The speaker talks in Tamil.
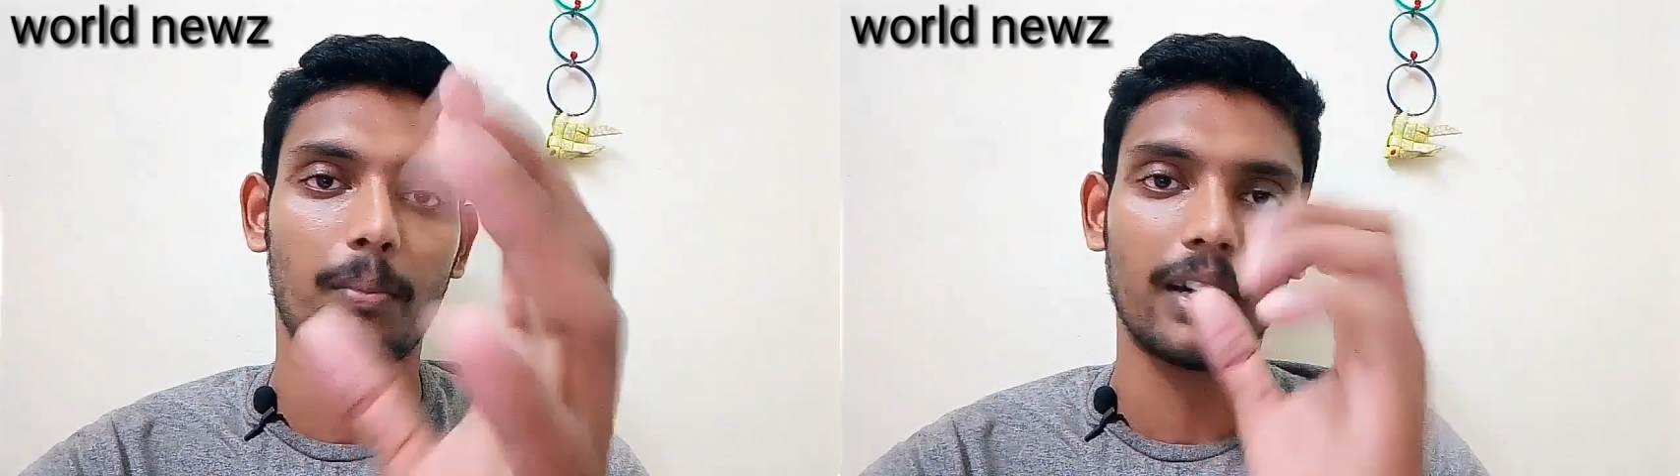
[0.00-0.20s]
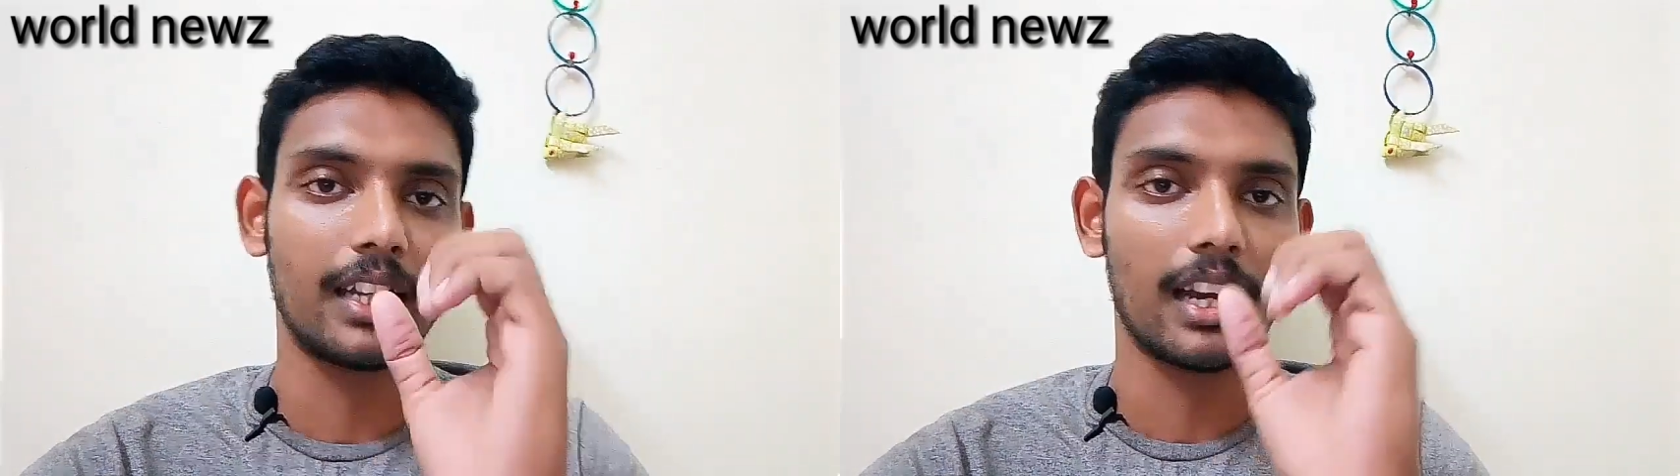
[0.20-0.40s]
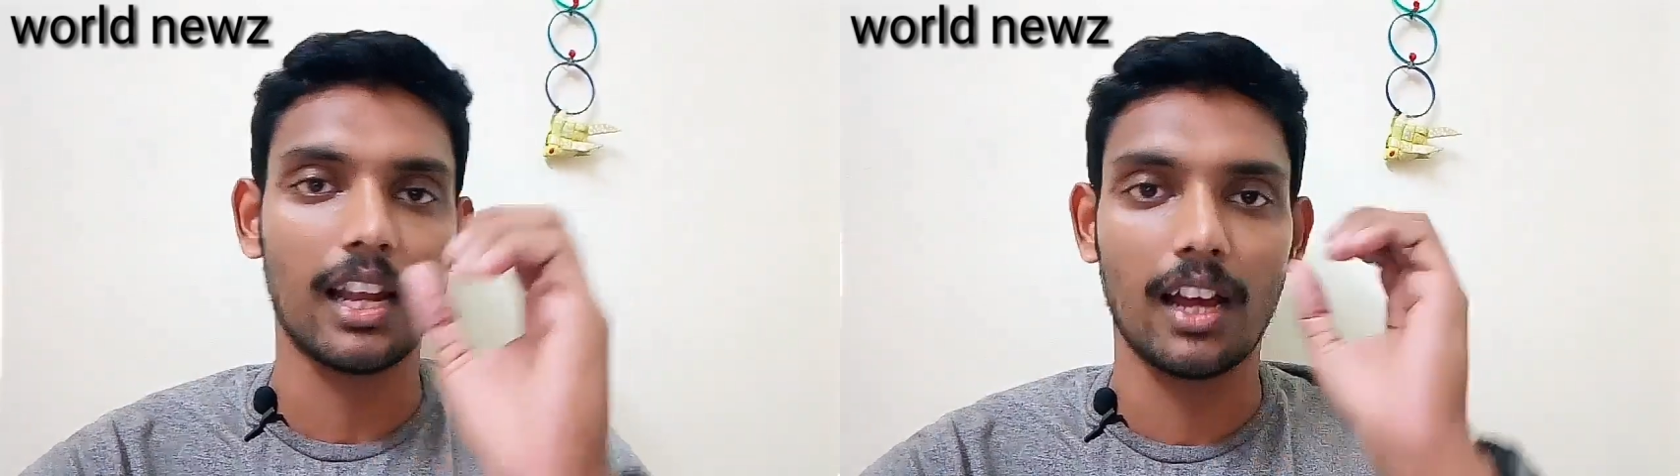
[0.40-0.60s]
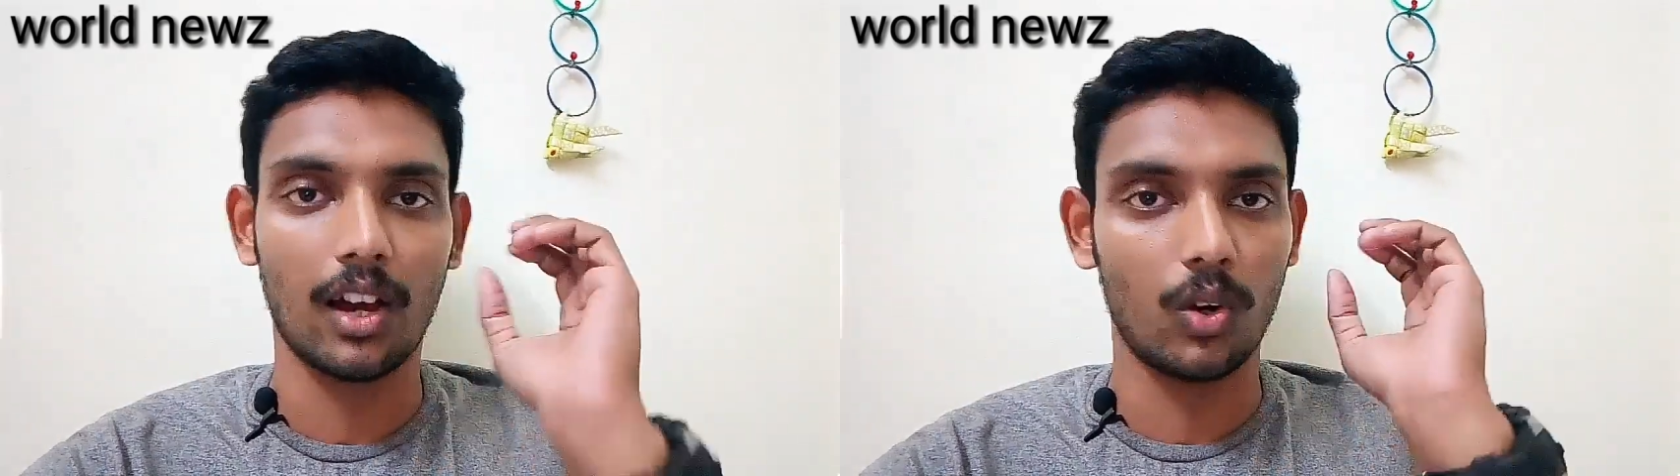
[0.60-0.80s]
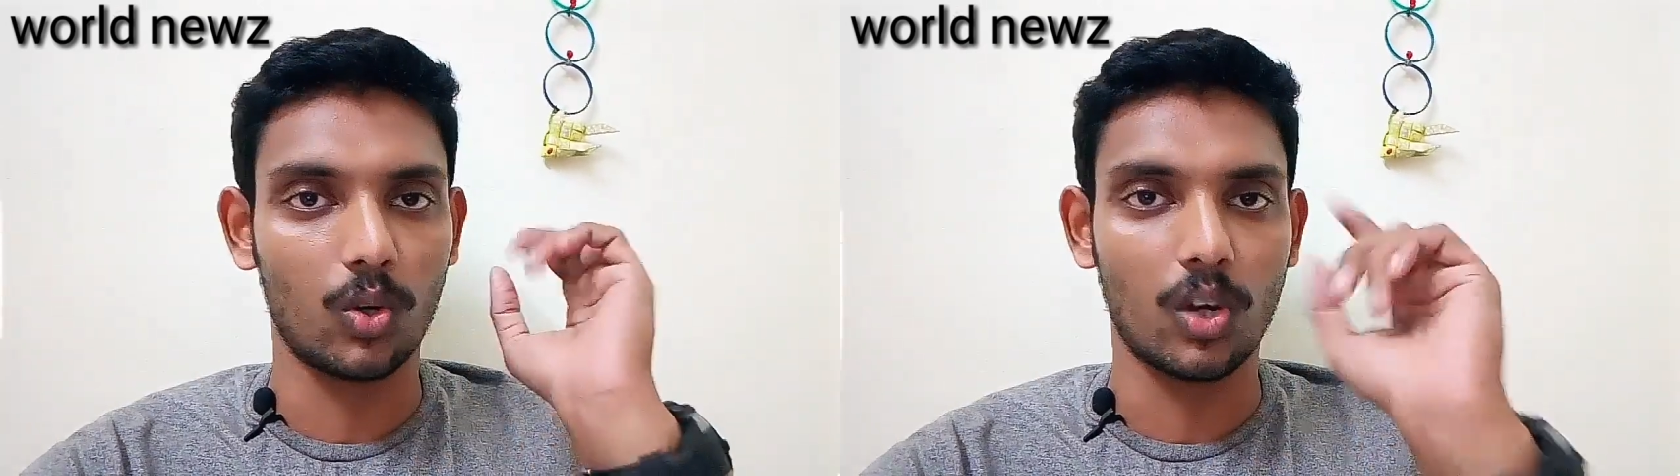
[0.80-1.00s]
பட்டியலில்
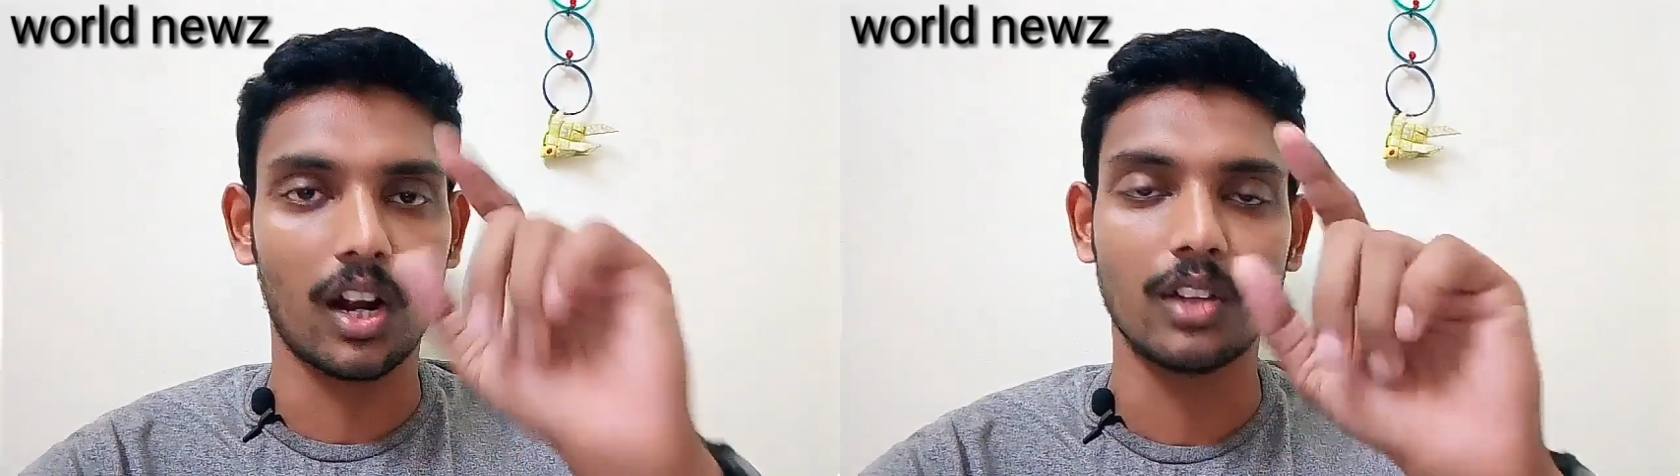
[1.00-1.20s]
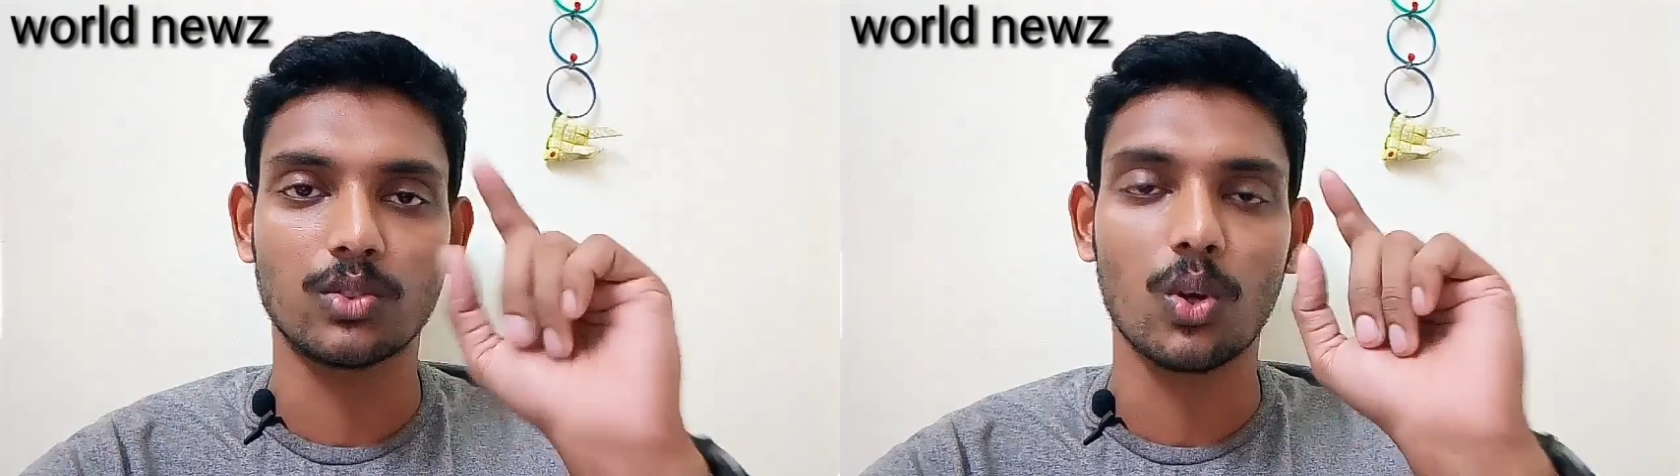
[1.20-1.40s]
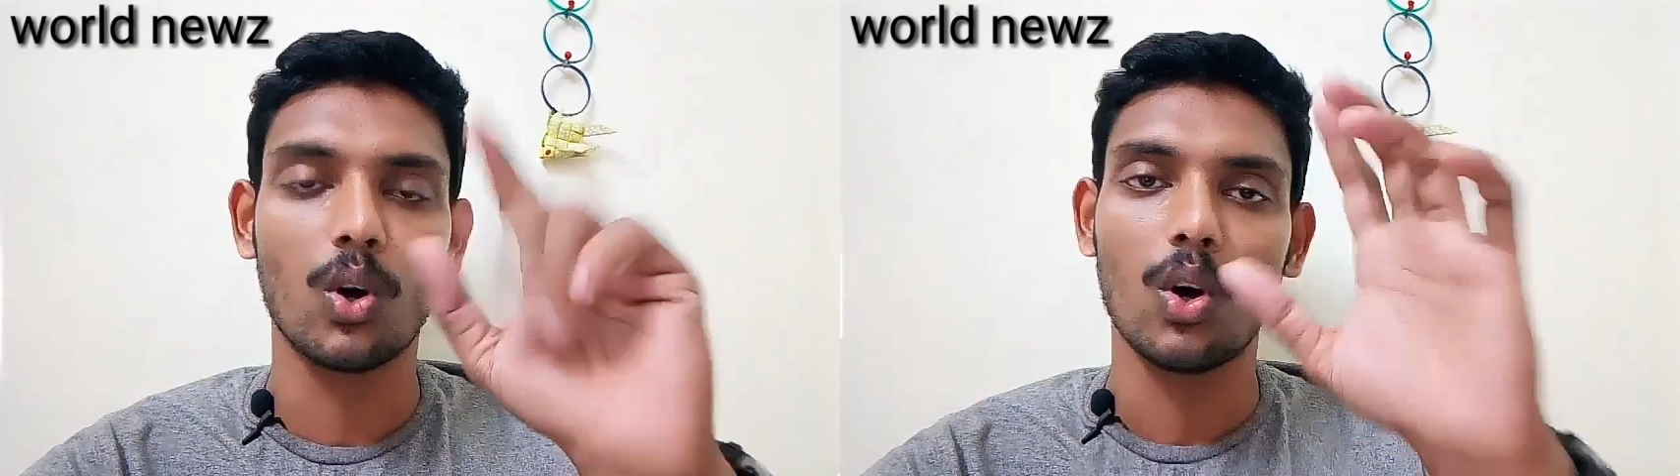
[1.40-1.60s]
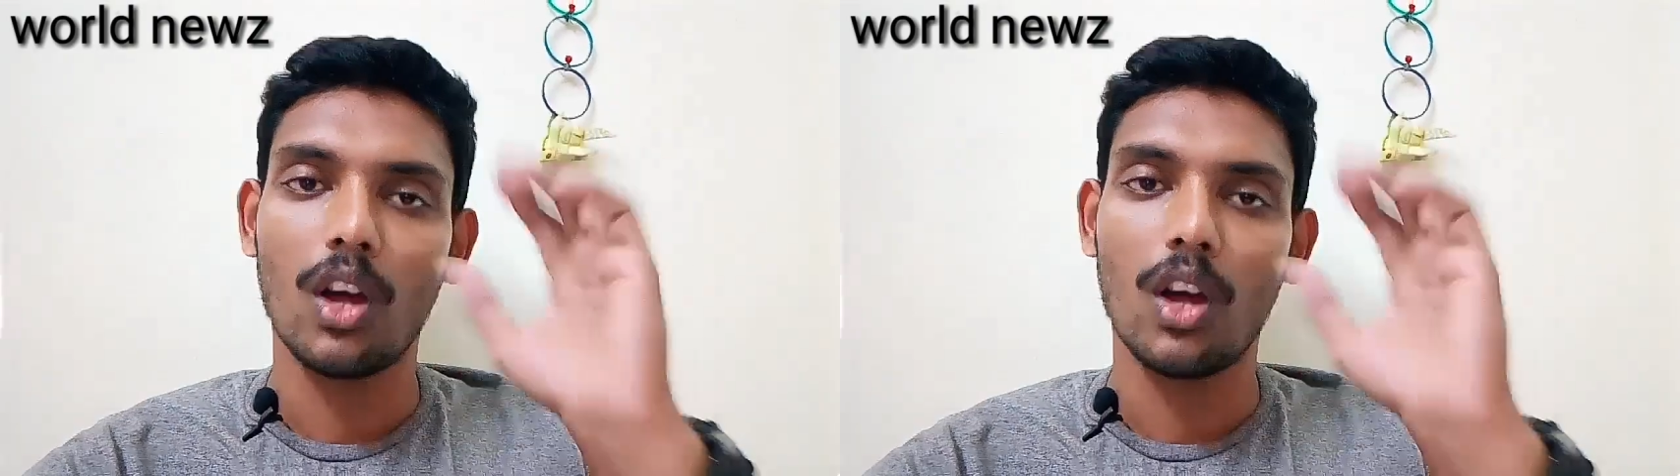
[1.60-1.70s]
அவர் ஒரு ஆள் ஸோ